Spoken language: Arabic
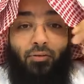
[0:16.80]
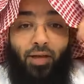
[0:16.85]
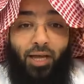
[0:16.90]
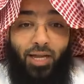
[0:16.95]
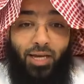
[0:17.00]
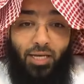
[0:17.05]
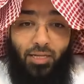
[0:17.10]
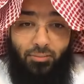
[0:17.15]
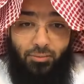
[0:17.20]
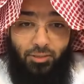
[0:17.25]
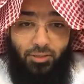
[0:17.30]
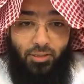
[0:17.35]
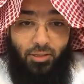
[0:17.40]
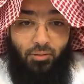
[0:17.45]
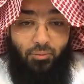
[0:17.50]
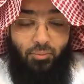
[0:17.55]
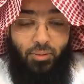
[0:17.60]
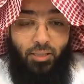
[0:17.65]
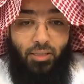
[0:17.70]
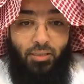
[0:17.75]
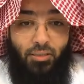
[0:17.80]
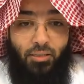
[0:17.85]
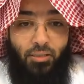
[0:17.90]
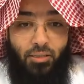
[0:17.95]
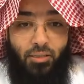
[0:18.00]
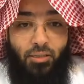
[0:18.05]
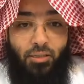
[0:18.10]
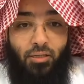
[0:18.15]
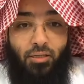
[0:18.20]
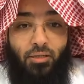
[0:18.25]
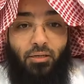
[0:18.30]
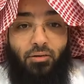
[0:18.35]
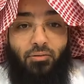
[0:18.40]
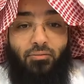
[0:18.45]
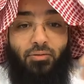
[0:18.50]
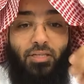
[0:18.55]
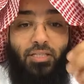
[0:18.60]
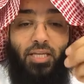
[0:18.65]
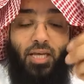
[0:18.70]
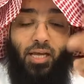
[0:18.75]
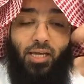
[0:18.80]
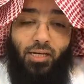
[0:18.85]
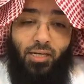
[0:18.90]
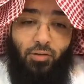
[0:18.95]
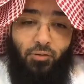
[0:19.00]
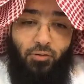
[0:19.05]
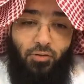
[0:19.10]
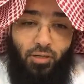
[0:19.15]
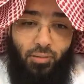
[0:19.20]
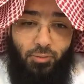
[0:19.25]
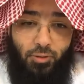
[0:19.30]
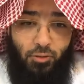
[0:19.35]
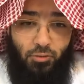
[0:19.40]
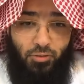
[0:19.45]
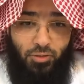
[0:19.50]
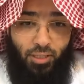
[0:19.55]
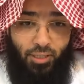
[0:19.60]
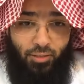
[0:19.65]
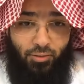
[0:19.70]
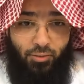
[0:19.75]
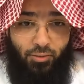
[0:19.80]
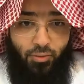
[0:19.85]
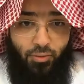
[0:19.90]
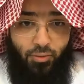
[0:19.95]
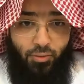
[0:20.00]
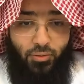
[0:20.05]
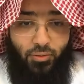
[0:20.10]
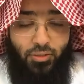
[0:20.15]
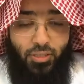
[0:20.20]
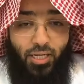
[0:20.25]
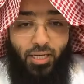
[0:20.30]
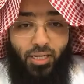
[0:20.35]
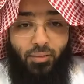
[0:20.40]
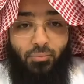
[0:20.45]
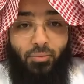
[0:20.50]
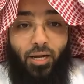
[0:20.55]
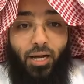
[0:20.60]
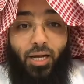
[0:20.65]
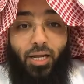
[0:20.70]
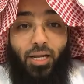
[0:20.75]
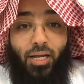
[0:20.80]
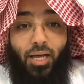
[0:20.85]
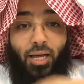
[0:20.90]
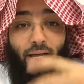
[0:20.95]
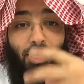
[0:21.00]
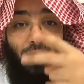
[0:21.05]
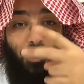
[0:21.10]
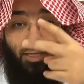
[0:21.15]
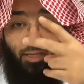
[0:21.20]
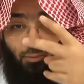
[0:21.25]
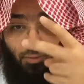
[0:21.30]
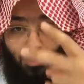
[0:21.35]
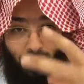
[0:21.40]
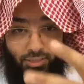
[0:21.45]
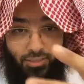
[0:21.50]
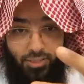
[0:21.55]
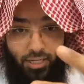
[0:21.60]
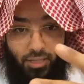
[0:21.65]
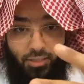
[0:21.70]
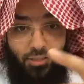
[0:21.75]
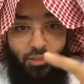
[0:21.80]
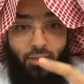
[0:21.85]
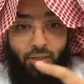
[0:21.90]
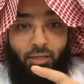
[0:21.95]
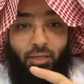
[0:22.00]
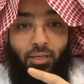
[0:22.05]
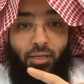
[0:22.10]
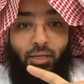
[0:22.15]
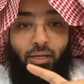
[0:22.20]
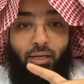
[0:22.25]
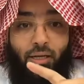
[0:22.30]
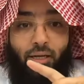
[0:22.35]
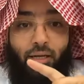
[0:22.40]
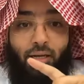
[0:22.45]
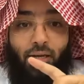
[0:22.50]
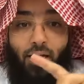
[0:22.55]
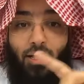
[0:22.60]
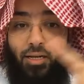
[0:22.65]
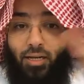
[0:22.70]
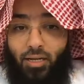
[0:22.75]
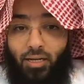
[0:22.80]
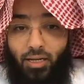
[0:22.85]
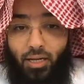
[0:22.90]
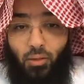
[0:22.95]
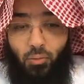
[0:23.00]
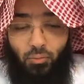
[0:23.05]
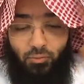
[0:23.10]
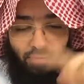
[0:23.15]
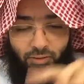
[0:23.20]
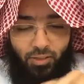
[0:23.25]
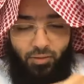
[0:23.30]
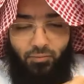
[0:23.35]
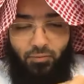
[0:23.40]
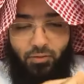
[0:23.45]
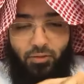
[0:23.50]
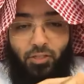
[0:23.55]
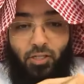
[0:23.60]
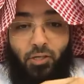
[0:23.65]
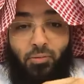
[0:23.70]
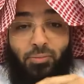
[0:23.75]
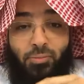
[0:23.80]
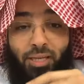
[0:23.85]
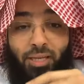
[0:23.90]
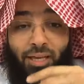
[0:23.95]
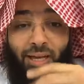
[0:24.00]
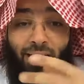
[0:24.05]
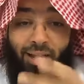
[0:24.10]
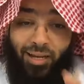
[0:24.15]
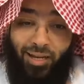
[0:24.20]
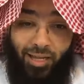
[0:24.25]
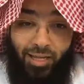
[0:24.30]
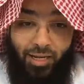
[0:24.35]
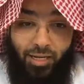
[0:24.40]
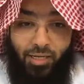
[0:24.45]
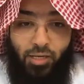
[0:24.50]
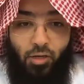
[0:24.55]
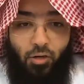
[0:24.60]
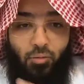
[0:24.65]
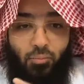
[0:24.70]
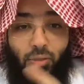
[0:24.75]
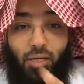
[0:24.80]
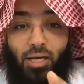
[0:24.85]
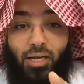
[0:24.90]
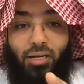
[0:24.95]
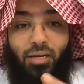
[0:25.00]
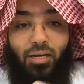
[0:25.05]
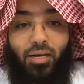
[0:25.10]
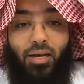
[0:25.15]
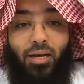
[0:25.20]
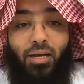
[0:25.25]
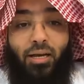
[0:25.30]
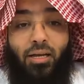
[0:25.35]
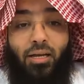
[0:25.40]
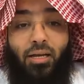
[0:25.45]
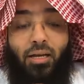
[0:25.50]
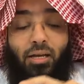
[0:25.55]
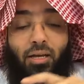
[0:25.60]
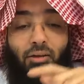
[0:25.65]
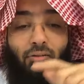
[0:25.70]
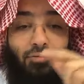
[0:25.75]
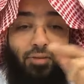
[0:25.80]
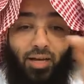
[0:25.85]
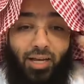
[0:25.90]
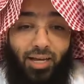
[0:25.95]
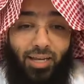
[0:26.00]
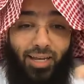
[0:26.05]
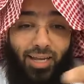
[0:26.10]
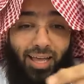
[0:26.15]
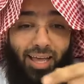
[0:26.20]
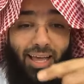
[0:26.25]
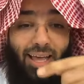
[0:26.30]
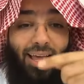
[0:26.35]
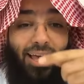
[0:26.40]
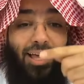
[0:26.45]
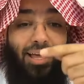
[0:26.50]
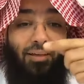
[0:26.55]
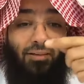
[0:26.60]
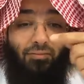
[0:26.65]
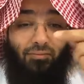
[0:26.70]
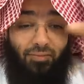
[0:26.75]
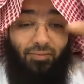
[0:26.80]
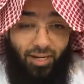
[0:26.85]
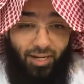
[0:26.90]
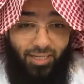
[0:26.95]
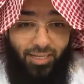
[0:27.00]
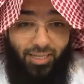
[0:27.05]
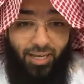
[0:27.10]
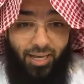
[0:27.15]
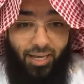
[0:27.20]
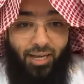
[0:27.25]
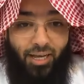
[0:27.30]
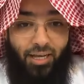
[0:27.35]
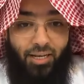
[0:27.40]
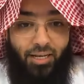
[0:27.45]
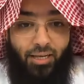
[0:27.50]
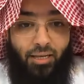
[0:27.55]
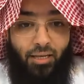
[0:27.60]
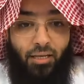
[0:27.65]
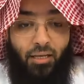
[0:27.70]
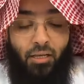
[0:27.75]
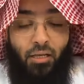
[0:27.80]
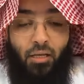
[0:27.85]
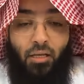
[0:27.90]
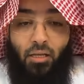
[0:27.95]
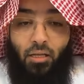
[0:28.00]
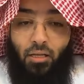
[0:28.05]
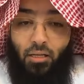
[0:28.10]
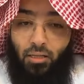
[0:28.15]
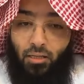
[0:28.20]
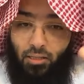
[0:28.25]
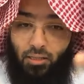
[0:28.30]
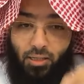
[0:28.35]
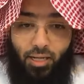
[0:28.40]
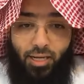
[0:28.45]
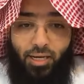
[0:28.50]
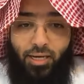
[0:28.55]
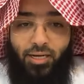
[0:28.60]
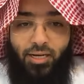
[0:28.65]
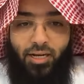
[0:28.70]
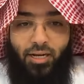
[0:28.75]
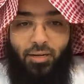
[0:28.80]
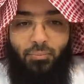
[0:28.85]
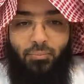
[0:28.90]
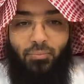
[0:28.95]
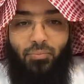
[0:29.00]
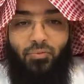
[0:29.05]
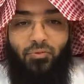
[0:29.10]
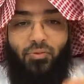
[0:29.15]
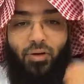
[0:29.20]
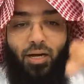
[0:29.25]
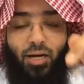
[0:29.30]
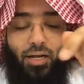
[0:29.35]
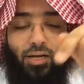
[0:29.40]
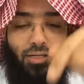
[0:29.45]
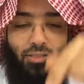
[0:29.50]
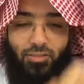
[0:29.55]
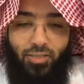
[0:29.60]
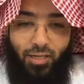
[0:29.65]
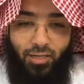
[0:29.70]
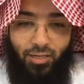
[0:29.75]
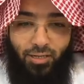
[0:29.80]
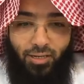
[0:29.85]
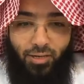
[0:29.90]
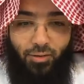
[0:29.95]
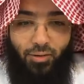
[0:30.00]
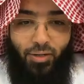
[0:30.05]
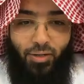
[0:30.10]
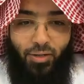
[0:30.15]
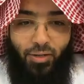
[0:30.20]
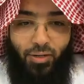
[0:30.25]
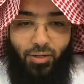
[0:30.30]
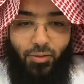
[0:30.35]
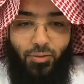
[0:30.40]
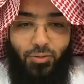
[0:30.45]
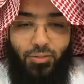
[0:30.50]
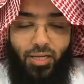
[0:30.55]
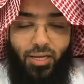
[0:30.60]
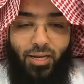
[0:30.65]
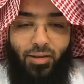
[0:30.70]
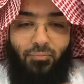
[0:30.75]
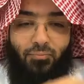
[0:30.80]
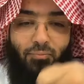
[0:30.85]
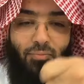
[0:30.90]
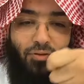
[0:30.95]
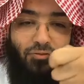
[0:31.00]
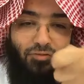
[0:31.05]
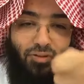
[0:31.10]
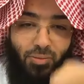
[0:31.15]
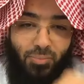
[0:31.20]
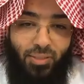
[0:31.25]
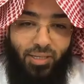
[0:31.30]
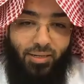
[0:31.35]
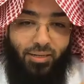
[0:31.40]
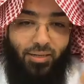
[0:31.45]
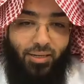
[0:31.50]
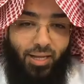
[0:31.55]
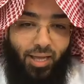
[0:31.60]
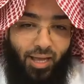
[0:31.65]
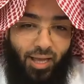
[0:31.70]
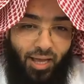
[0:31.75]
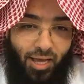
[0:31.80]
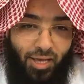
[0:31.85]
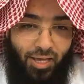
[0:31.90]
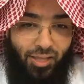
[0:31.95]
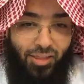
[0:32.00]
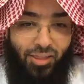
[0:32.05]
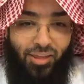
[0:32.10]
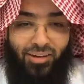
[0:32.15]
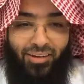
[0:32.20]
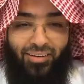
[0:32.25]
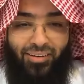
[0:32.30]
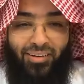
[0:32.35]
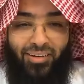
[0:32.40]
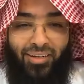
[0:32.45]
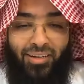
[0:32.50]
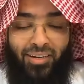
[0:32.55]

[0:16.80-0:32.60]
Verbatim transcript: فهل لي من توبة فسأله النبي صلى الله عليه وسلم قال ألك والدان قال لا وفي لفظ الترمذي قال ألك أم قال لا فقال فلك خاله قال نعم فقال صلى الله عليه وسلم عليه وسلم فبرها إذا